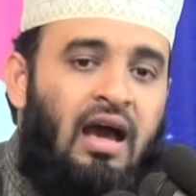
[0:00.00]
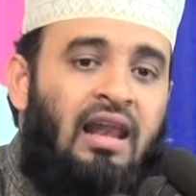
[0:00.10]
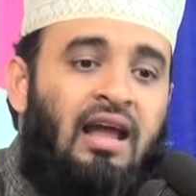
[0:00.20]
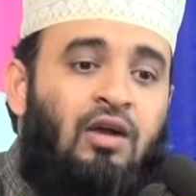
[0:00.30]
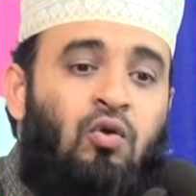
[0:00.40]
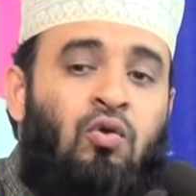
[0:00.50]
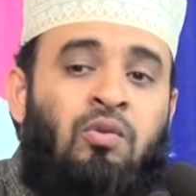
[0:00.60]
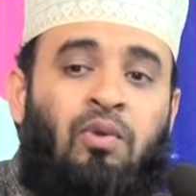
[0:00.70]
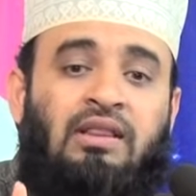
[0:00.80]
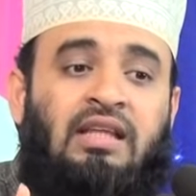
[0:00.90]
আল্লাহ কোন
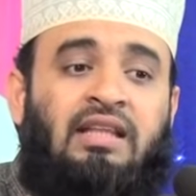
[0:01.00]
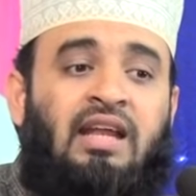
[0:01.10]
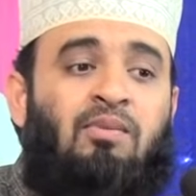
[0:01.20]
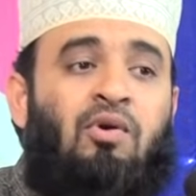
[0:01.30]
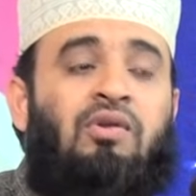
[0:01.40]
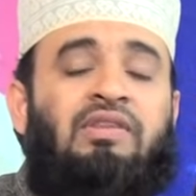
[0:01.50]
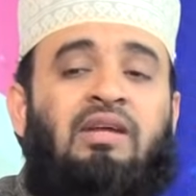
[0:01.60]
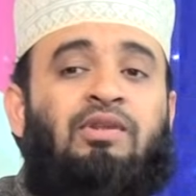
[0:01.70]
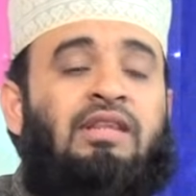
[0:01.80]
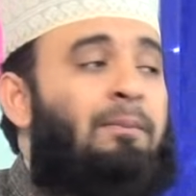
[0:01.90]
বলতে দেরি
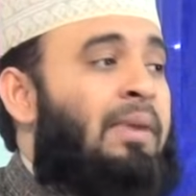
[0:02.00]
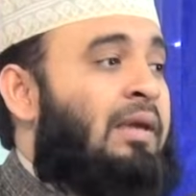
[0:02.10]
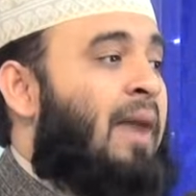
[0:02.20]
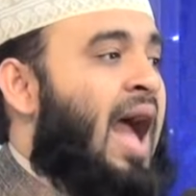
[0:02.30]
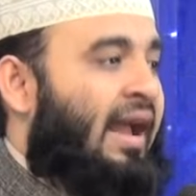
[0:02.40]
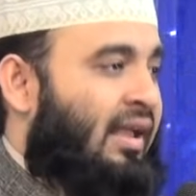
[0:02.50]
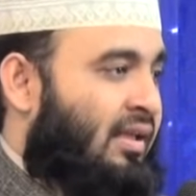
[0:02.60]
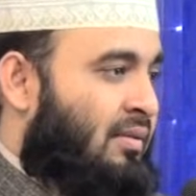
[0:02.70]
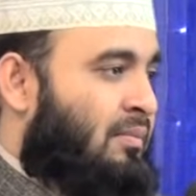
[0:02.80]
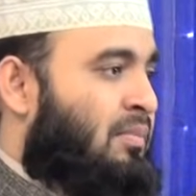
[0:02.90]
মুহূর্তের মধ্যে বিগ ব্যাং
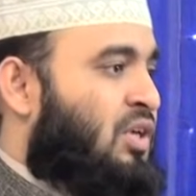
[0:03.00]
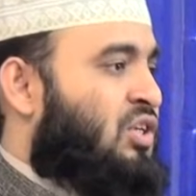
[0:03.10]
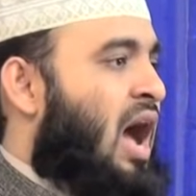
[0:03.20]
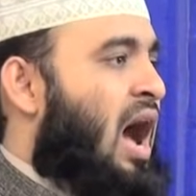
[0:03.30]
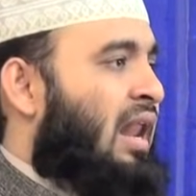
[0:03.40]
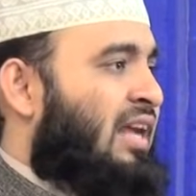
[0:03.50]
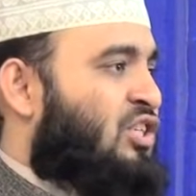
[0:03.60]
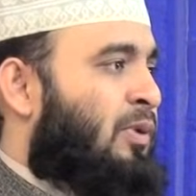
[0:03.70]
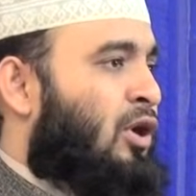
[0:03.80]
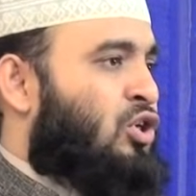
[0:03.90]
বিশাল
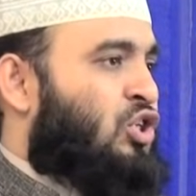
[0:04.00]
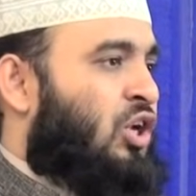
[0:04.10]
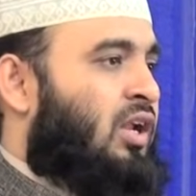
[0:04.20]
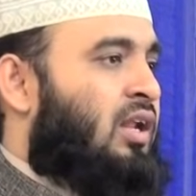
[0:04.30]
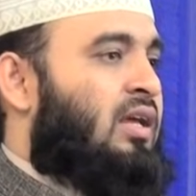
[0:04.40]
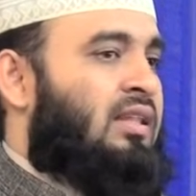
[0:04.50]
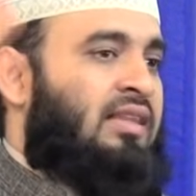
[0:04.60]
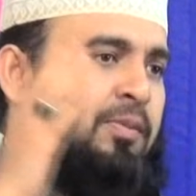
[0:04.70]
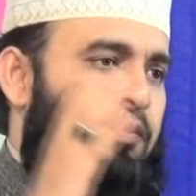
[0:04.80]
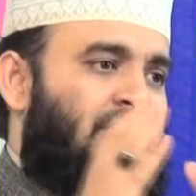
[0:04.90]
এক্সপ্লোশন
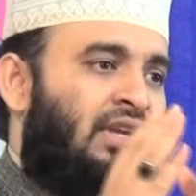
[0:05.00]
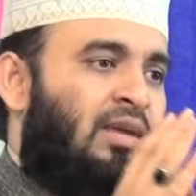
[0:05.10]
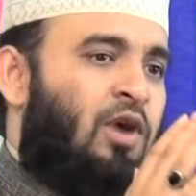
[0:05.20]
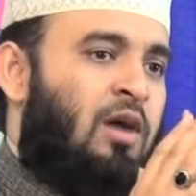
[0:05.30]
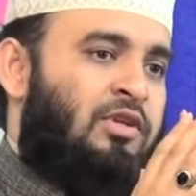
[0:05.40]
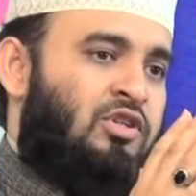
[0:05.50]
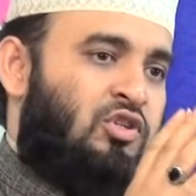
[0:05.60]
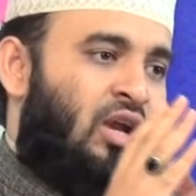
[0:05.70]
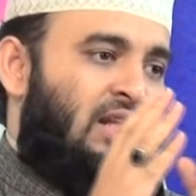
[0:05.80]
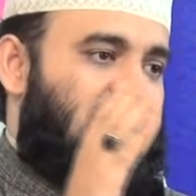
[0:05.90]
তারপর থেকে মহাবিশ্ব
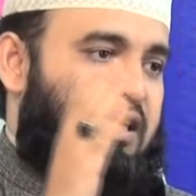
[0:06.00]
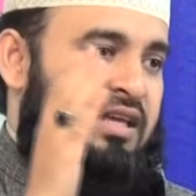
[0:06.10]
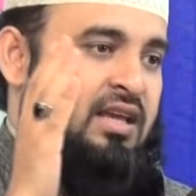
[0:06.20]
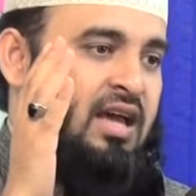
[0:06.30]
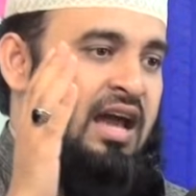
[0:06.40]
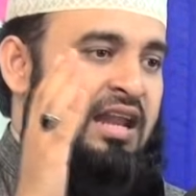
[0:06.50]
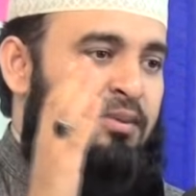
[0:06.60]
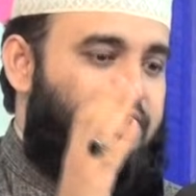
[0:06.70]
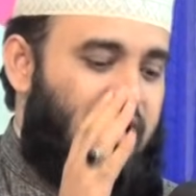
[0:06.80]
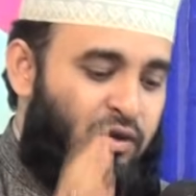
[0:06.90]
ছড়াচ্ছে আল্লাহ
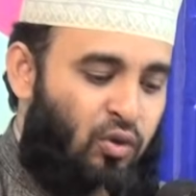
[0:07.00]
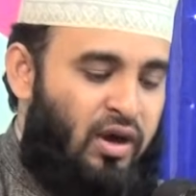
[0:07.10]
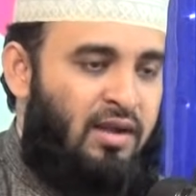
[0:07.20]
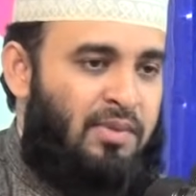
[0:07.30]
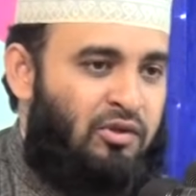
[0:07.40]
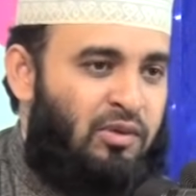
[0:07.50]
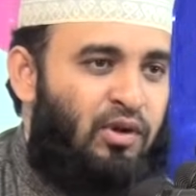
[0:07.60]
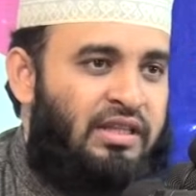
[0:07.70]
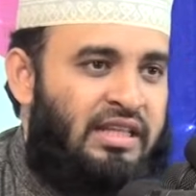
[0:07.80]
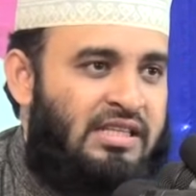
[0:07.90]
বলছেন এই কোরআনের ভেতরে
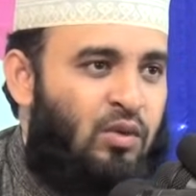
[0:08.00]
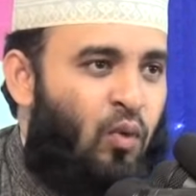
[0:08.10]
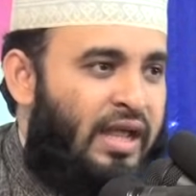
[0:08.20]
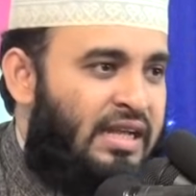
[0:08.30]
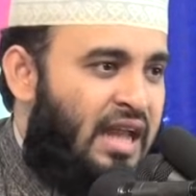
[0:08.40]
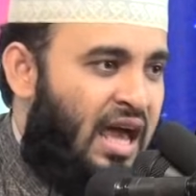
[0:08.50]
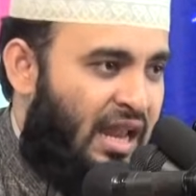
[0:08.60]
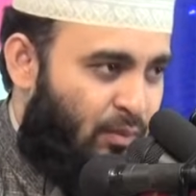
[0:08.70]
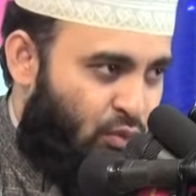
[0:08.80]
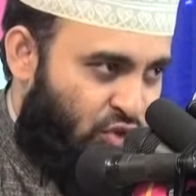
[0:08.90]
বলে দিয়েছেন ওয়া ইন্না
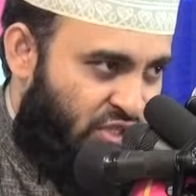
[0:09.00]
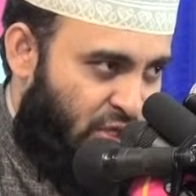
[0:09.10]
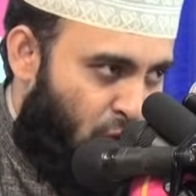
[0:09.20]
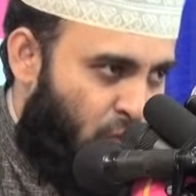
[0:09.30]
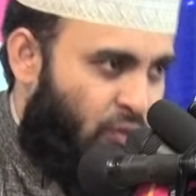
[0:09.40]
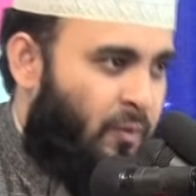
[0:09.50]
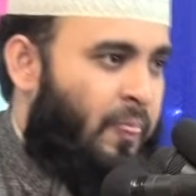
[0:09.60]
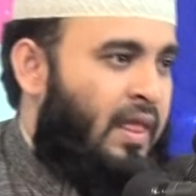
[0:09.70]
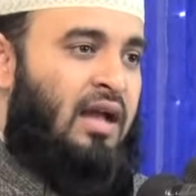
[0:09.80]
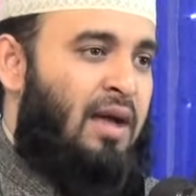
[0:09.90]
আলা মুসিউন
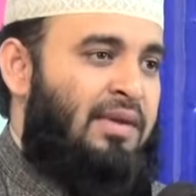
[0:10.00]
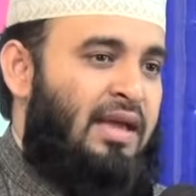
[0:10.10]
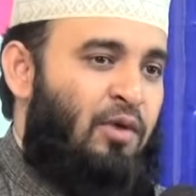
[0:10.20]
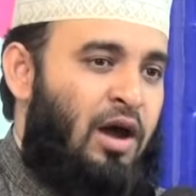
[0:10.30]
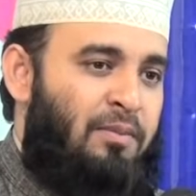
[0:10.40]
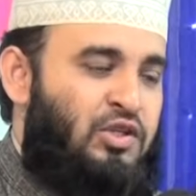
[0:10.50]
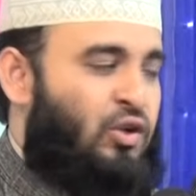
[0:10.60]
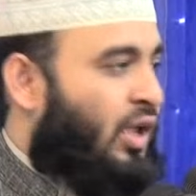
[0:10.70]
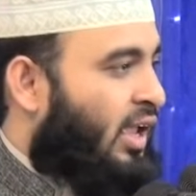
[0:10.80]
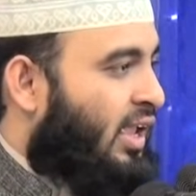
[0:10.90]
আমি এই
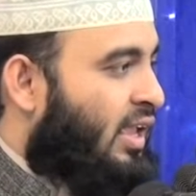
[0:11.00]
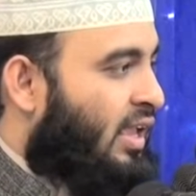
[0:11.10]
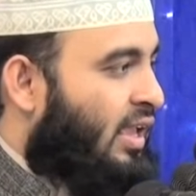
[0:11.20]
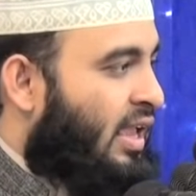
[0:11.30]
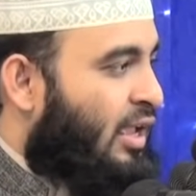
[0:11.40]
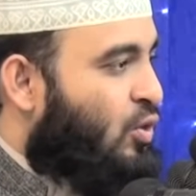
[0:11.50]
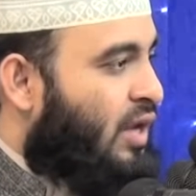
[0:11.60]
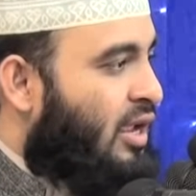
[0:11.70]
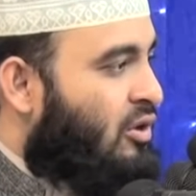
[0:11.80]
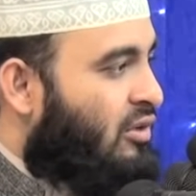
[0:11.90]
মহাবিশ্বকে এই
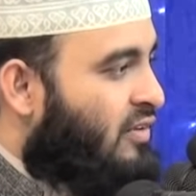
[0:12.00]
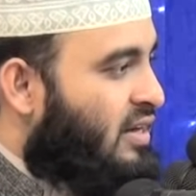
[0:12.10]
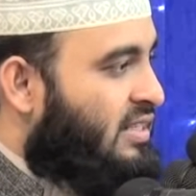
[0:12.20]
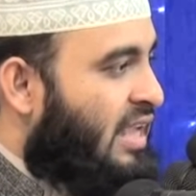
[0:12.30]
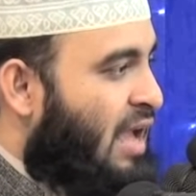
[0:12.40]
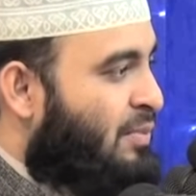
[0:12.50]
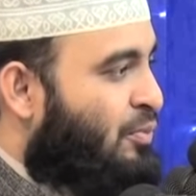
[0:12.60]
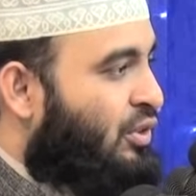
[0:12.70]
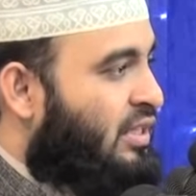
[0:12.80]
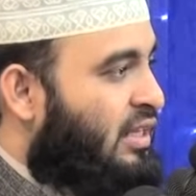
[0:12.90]
গোটা ইউনিভার্সকে আমি
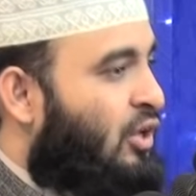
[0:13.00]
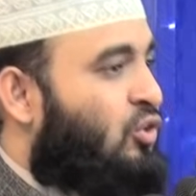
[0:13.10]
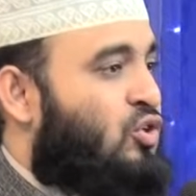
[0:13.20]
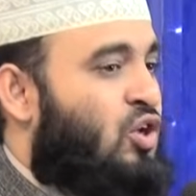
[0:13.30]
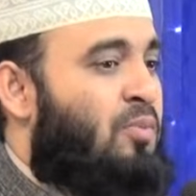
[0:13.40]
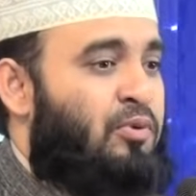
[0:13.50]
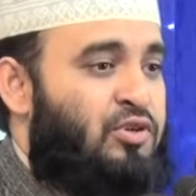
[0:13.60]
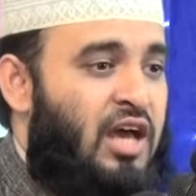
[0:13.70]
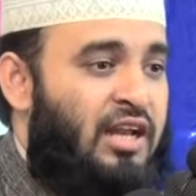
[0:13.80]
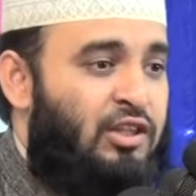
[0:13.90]
প্রতিনিয়ত
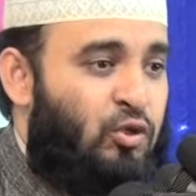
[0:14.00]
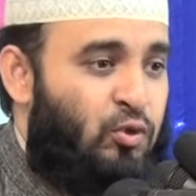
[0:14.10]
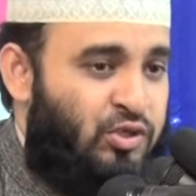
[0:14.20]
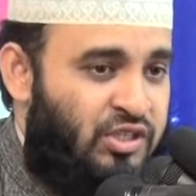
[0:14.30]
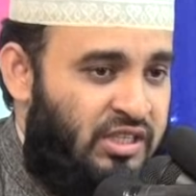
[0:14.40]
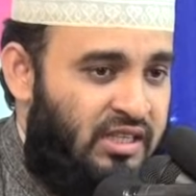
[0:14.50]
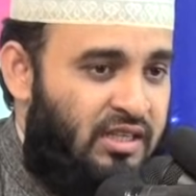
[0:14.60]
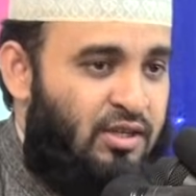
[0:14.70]
সম্প্রসারিত করছি